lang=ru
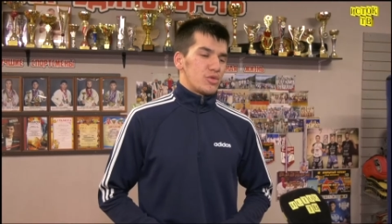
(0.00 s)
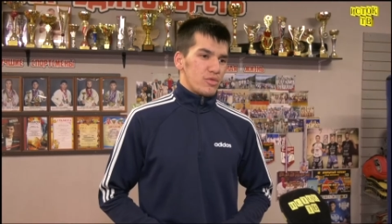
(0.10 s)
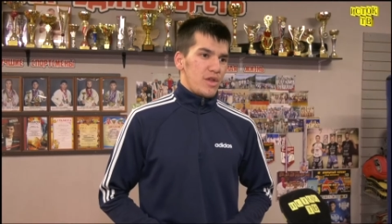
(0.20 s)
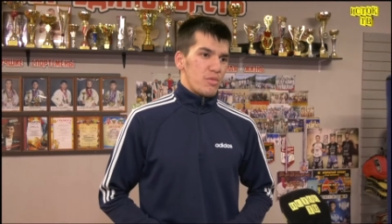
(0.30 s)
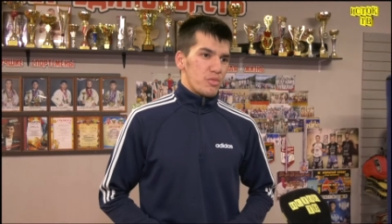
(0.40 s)

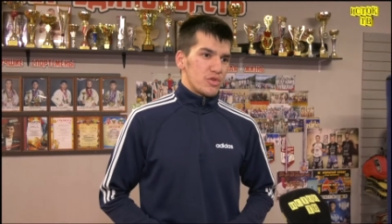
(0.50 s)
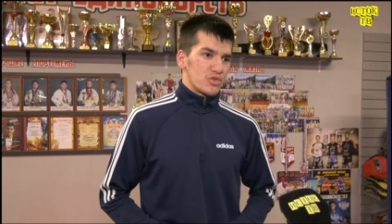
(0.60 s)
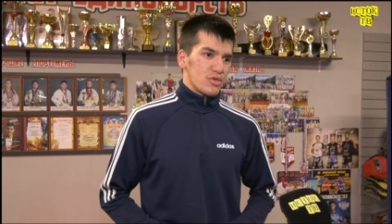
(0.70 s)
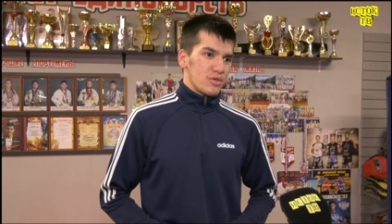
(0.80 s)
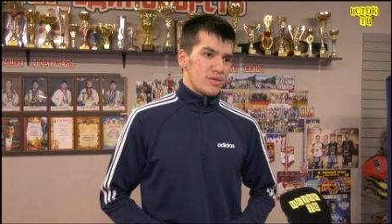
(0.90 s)
то время
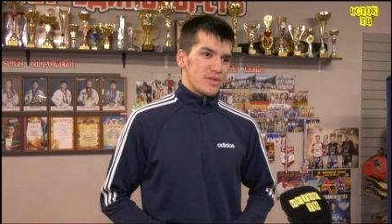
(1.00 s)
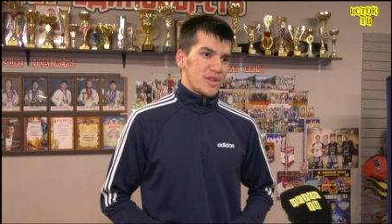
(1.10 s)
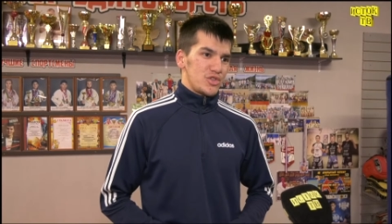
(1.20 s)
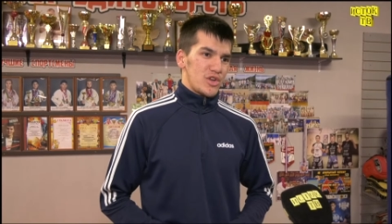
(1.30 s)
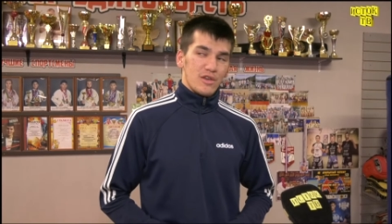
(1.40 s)
пришел к
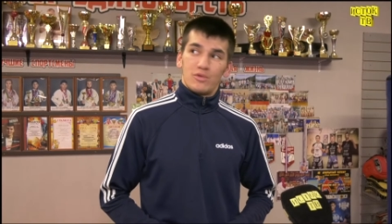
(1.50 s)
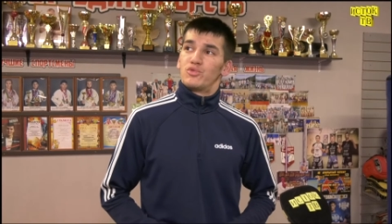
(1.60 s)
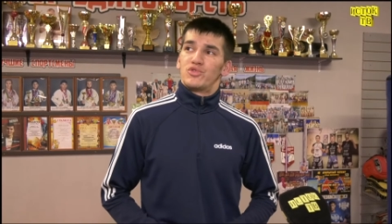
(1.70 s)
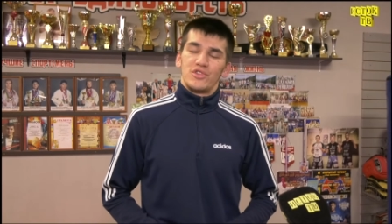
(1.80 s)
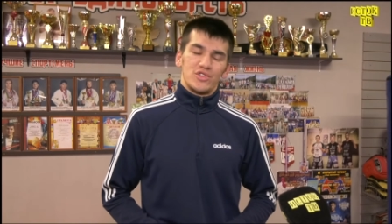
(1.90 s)
начальнику
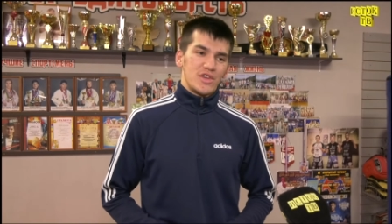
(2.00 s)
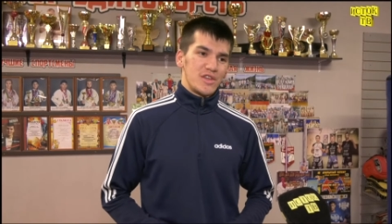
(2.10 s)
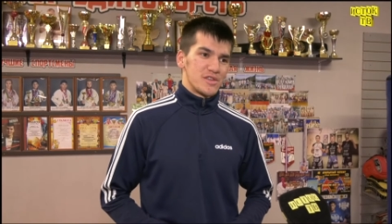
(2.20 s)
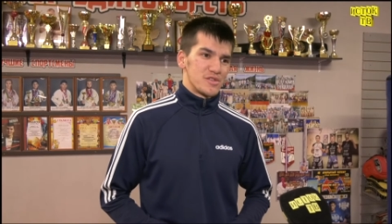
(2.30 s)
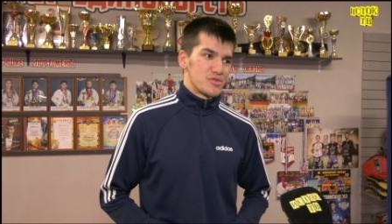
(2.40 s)

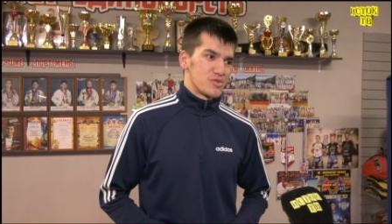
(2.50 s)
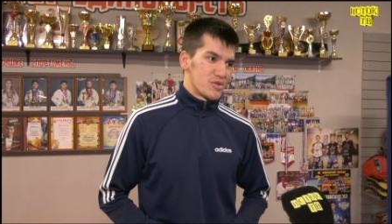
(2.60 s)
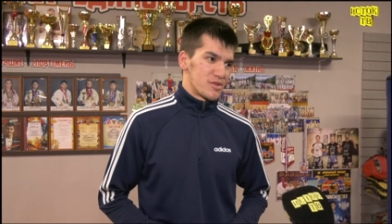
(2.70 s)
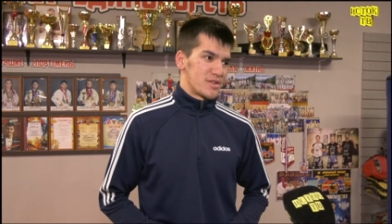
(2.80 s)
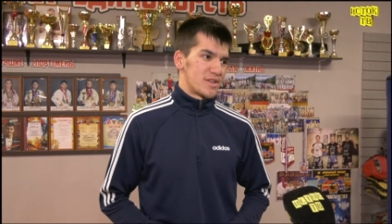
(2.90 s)
учреждения
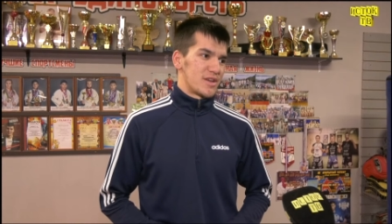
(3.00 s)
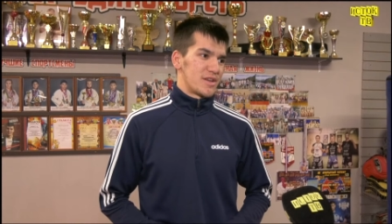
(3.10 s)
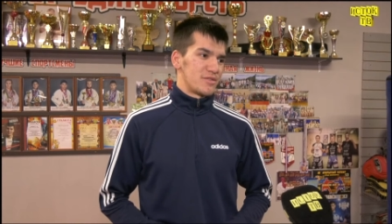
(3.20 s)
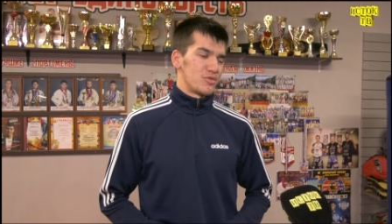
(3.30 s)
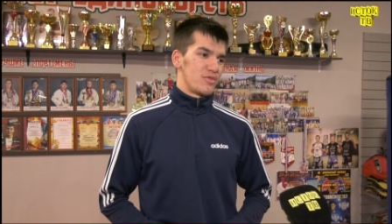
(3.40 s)
СИЗО,
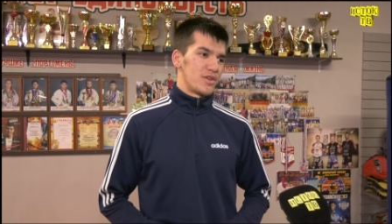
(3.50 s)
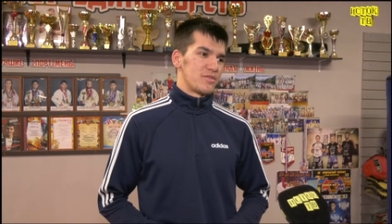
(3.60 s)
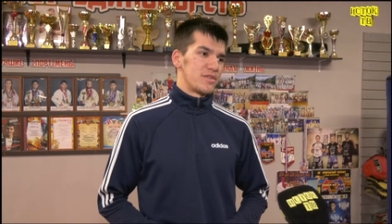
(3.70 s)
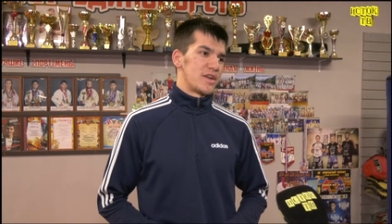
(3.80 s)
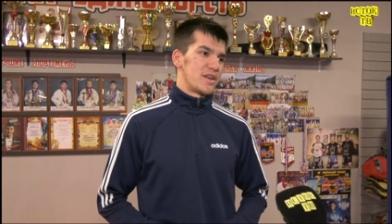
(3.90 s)
тогда
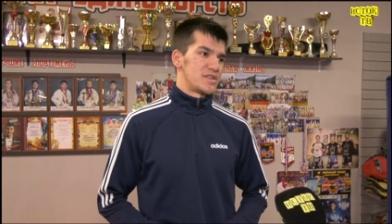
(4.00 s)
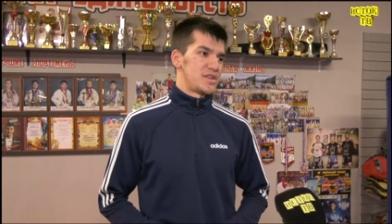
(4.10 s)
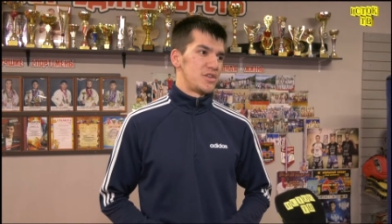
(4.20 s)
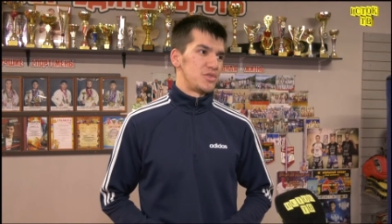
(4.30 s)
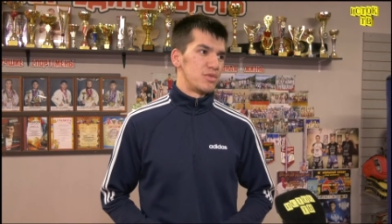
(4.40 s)
Новиков Игорь
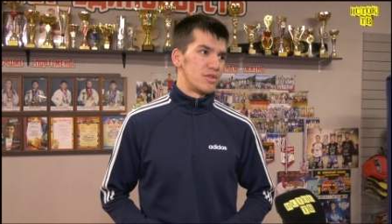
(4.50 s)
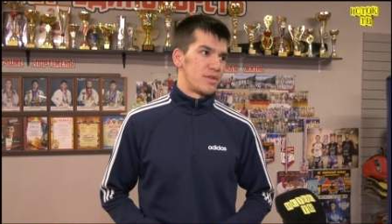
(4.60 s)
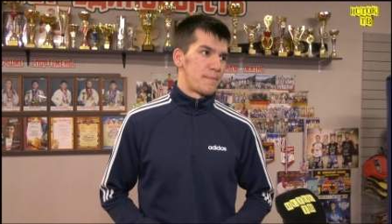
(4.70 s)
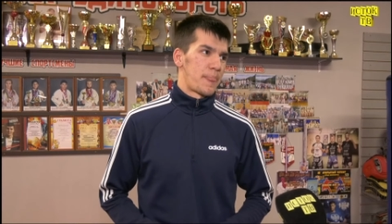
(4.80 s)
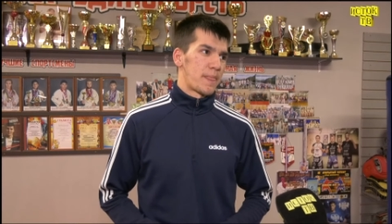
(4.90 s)
Алексеевич был.
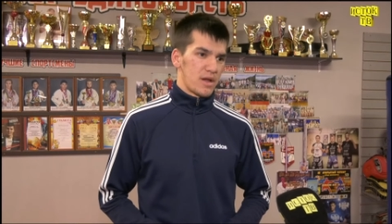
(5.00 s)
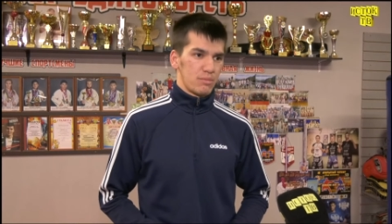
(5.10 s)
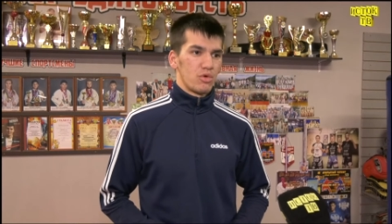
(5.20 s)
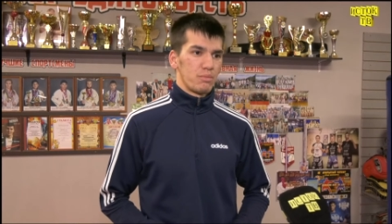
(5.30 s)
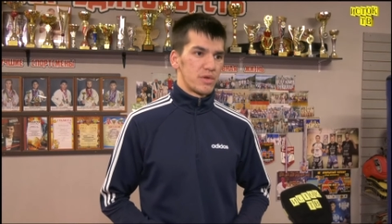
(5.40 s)

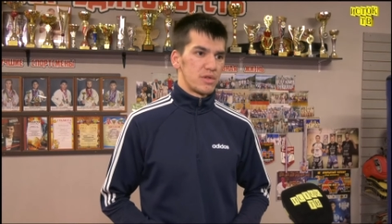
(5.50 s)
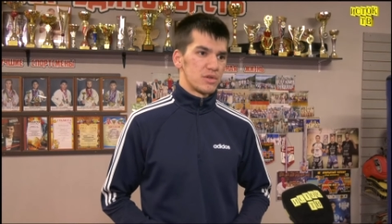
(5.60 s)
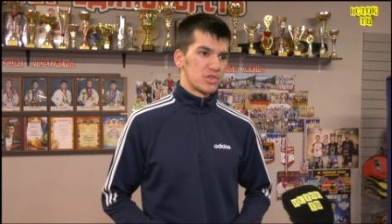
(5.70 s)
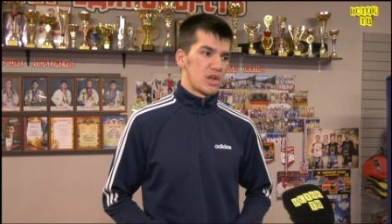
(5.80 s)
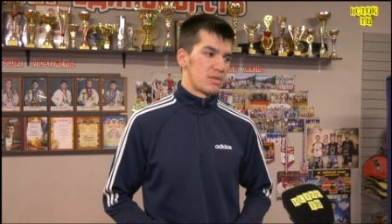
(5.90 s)
Как бы он
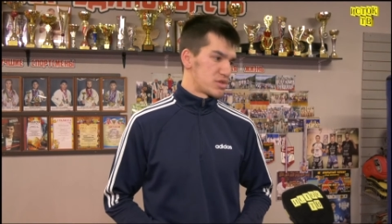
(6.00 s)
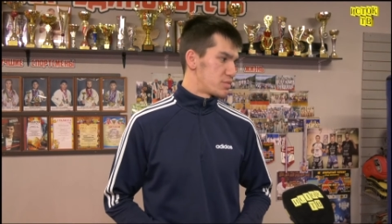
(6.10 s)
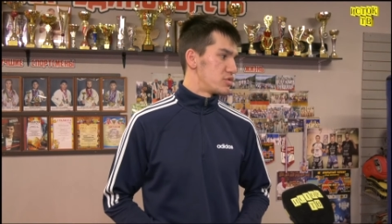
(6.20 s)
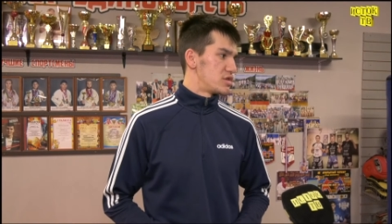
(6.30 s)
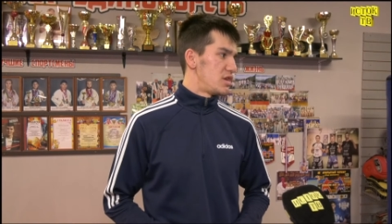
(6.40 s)
поддержал, мы
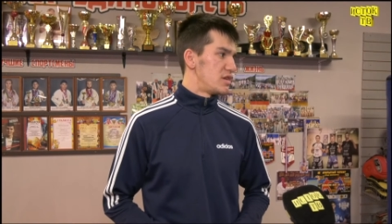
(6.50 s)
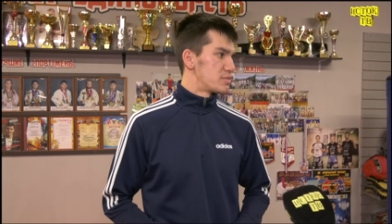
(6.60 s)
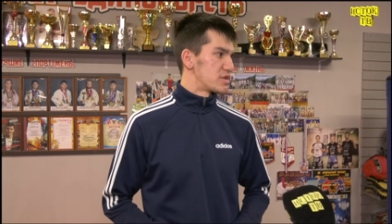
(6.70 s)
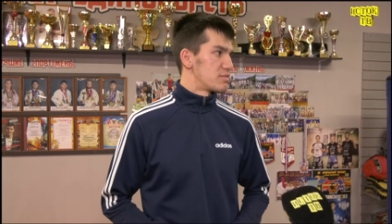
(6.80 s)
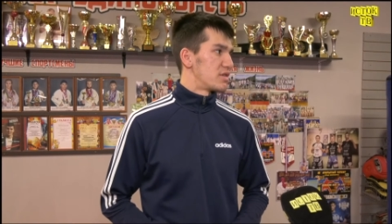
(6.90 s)
спустились,
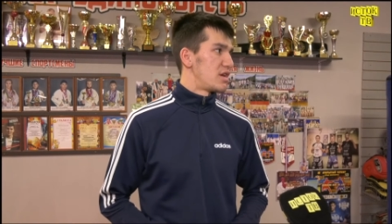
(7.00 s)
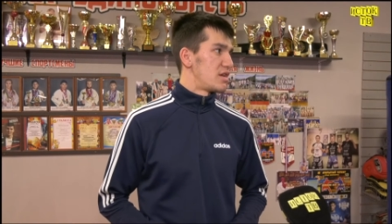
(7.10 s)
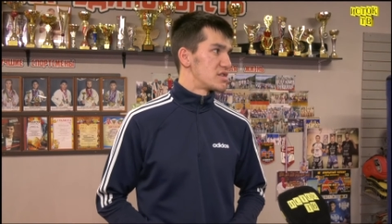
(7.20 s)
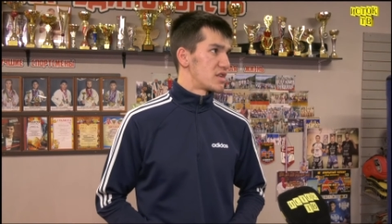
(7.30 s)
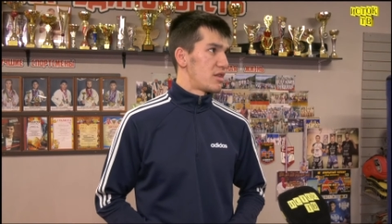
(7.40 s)

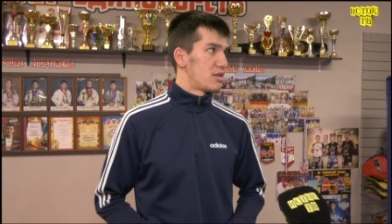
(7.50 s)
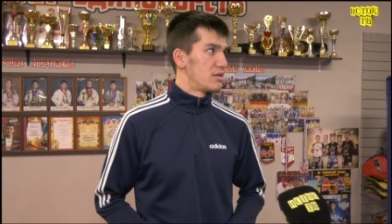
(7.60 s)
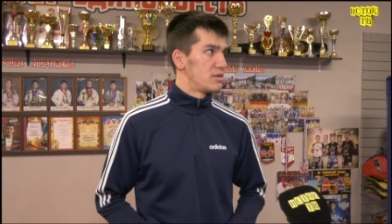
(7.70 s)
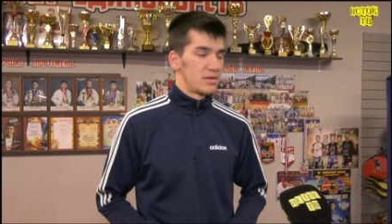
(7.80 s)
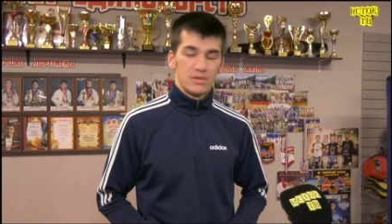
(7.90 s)
посмотрели зал.
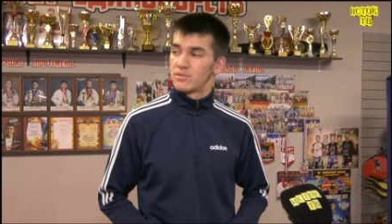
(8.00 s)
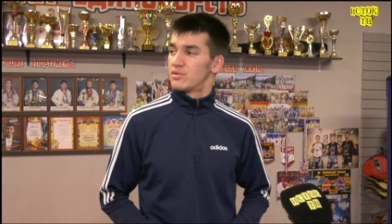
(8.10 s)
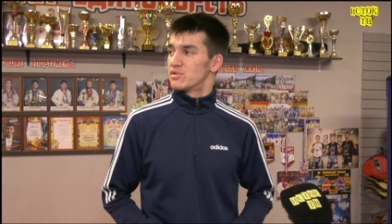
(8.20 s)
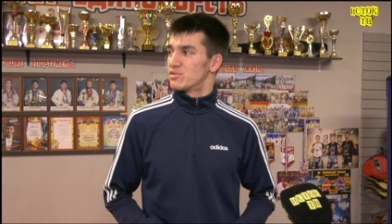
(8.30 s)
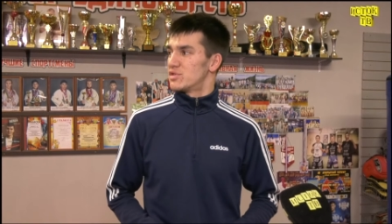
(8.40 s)

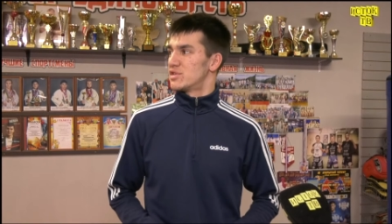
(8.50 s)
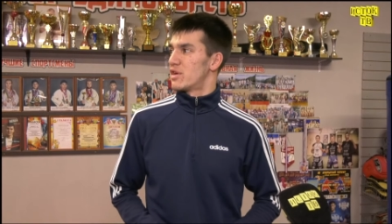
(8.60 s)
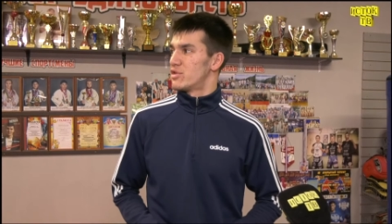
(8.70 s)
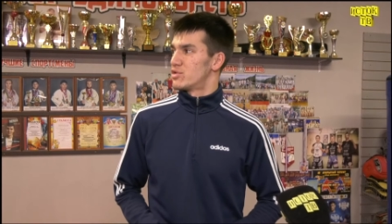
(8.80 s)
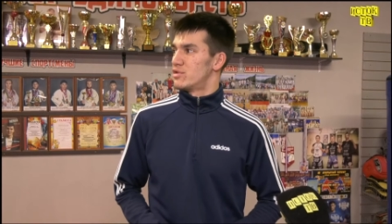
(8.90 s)
То есть, ну здесь,
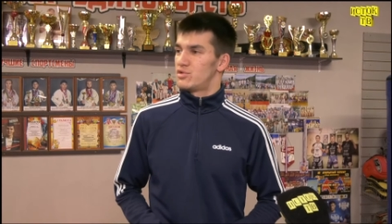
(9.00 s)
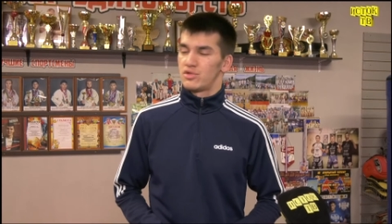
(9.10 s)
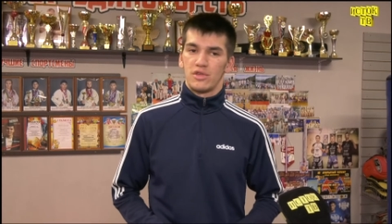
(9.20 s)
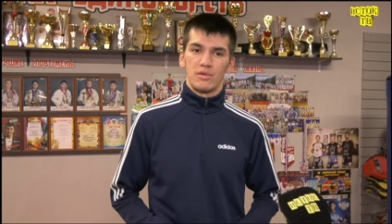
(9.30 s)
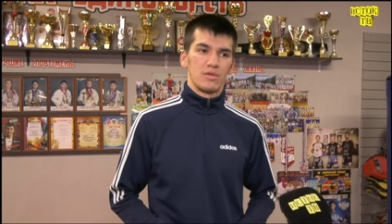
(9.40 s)
конечно,
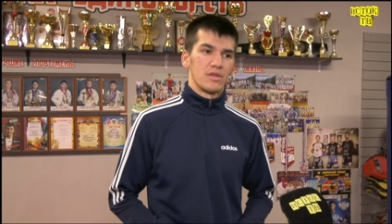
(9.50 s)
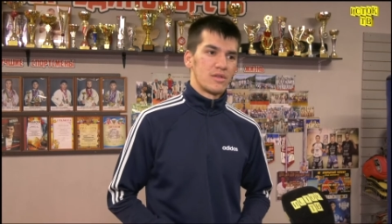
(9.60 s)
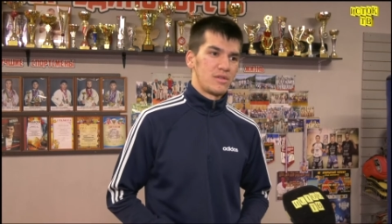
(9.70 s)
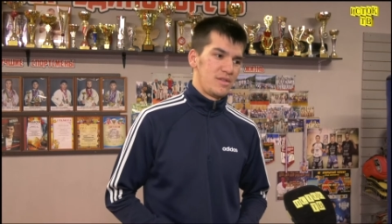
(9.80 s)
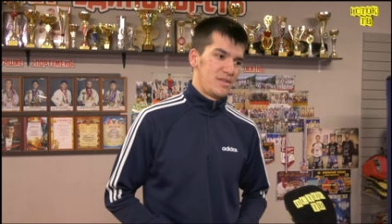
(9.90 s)
ничего не было